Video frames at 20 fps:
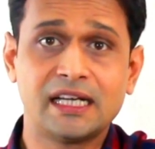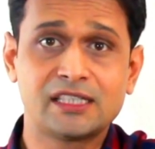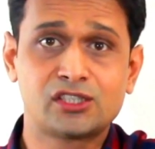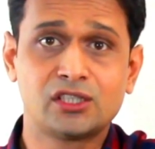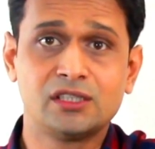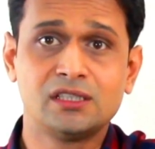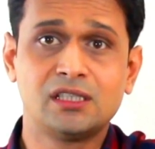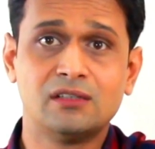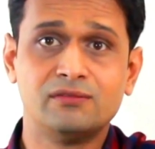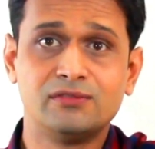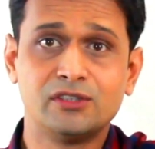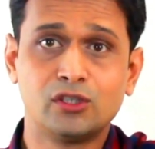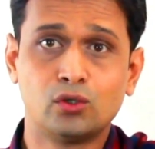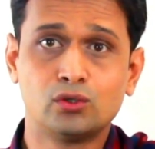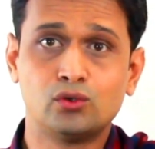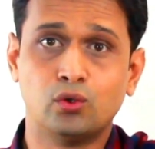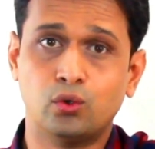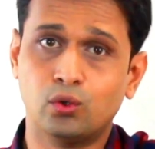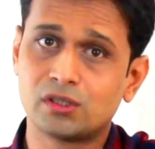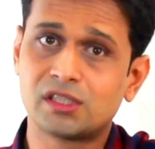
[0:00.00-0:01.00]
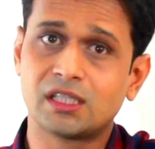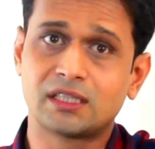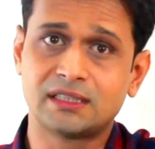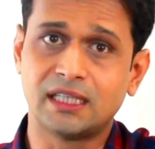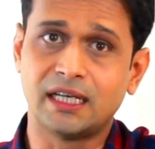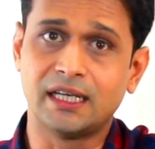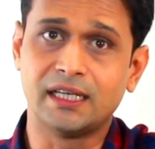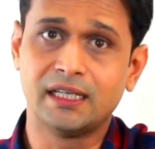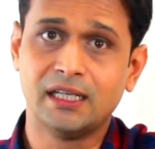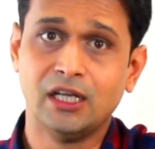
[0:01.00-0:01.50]
एक्शन का विरोध हो
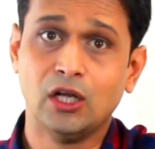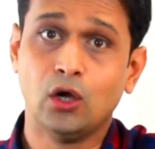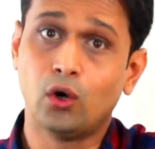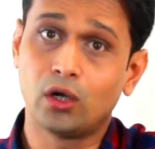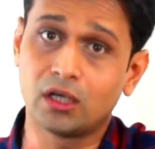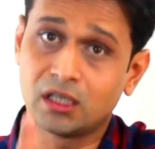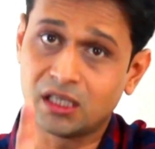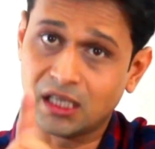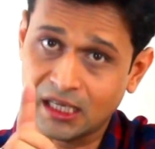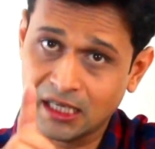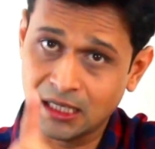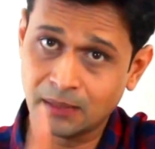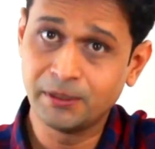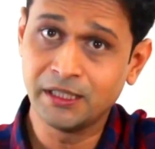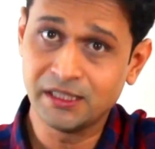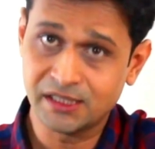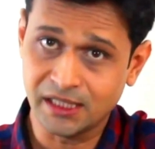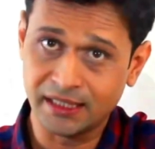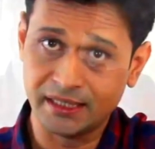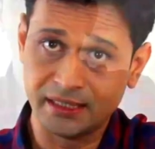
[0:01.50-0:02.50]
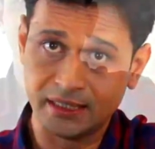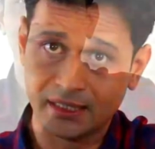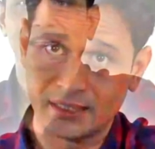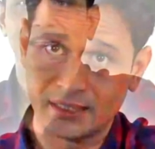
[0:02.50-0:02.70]
सकता है और करना भी चाहिए